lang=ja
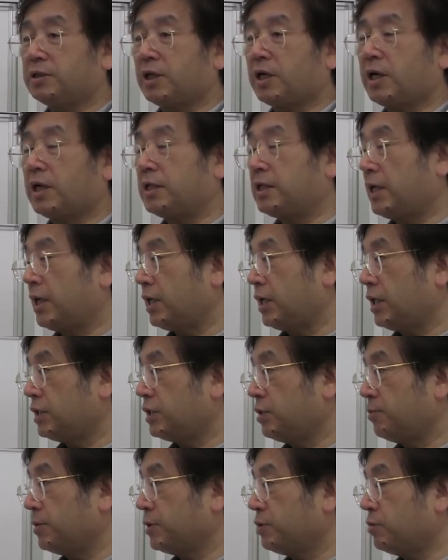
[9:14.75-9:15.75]
盛んに
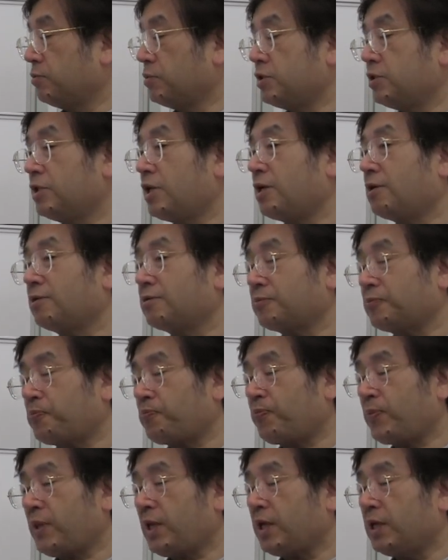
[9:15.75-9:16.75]
話していますそのうち
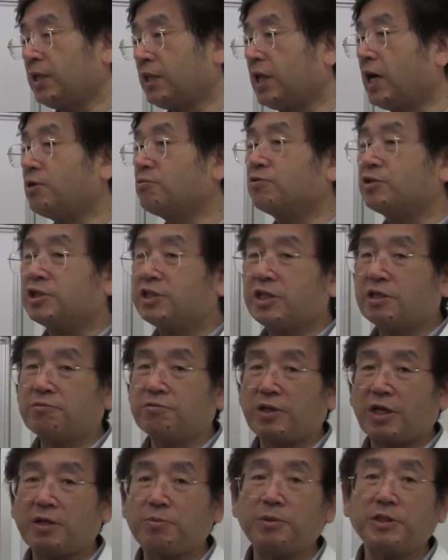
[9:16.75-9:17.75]
ダウンしな
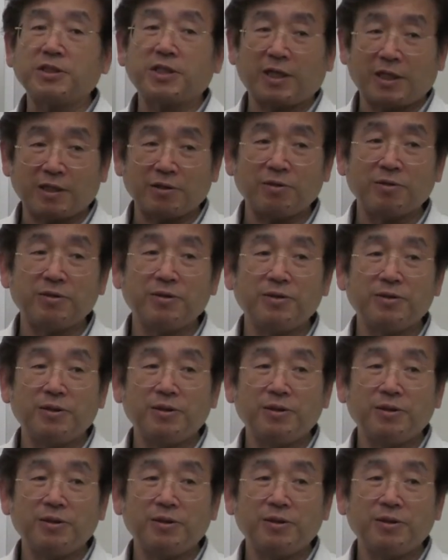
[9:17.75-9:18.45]
くなりますからと